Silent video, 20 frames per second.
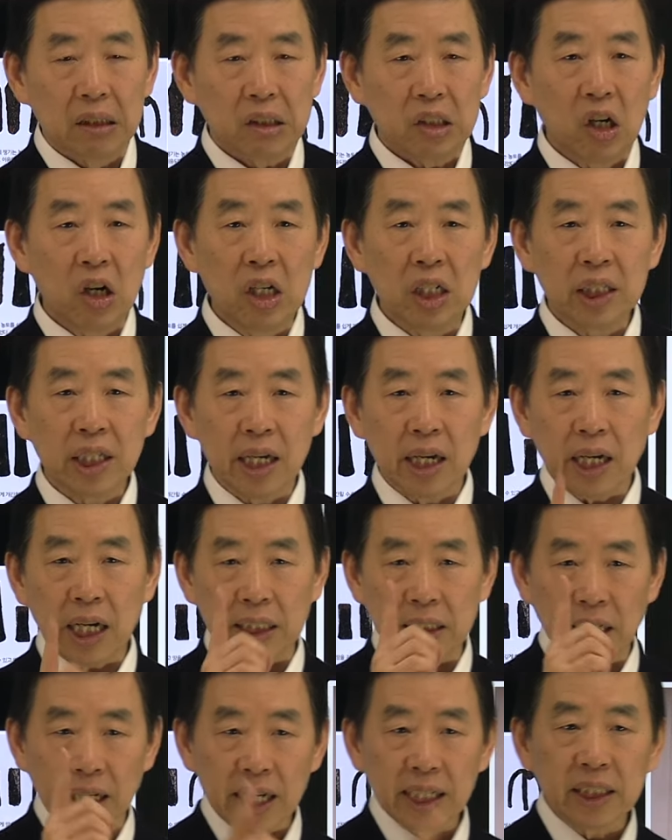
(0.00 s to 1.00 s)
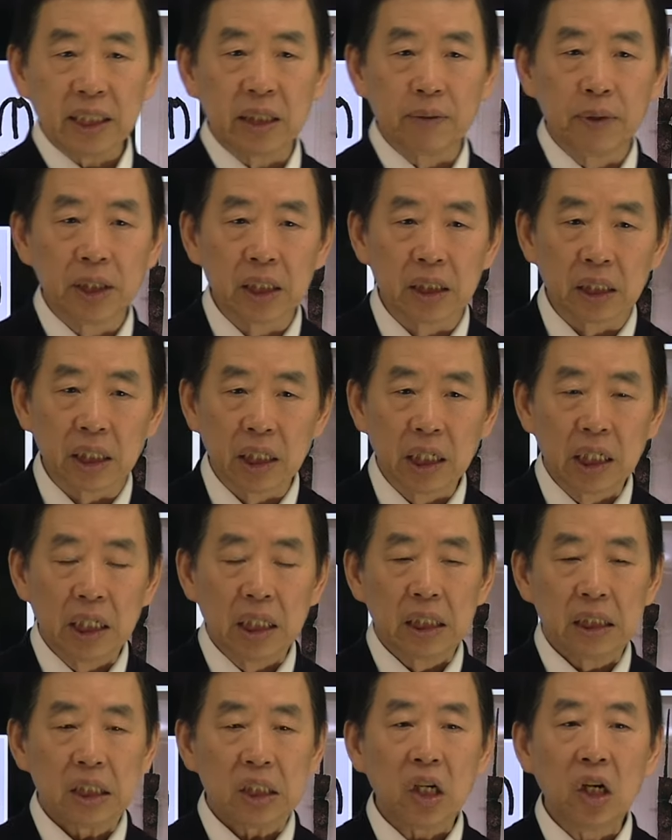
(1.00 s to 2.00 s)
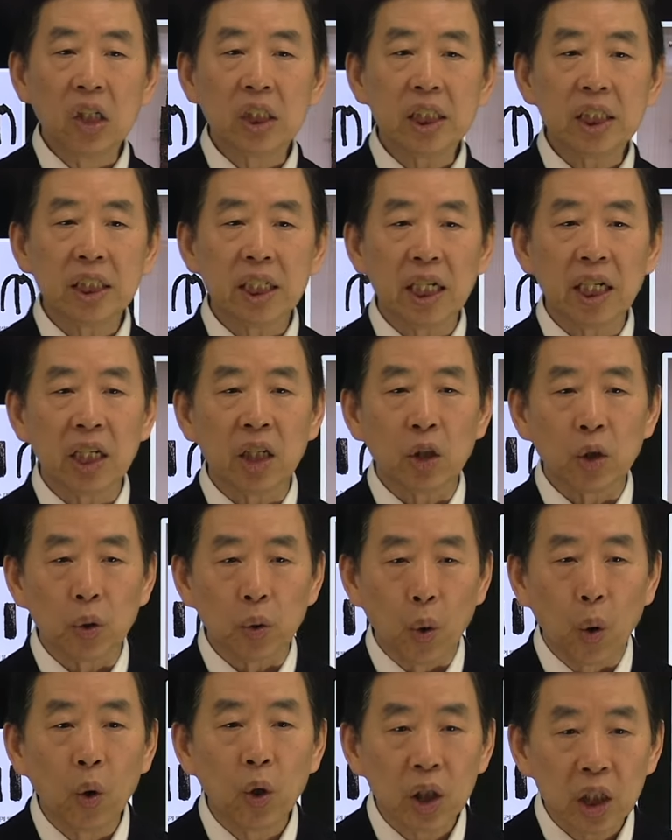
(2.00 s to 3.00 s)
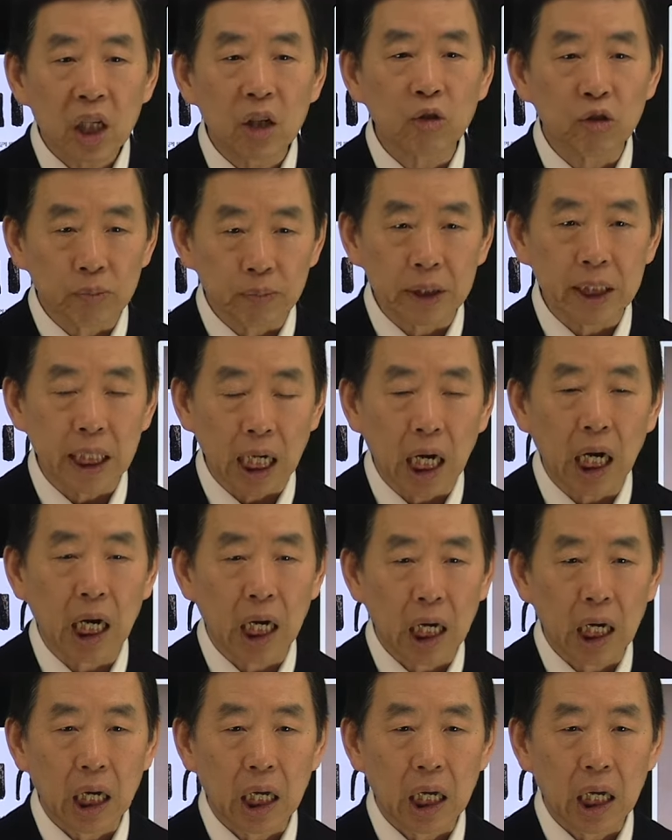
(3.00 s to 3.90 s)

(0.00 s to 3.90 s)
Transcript: 철기의 가장 핵심은 철제 농기구입니다.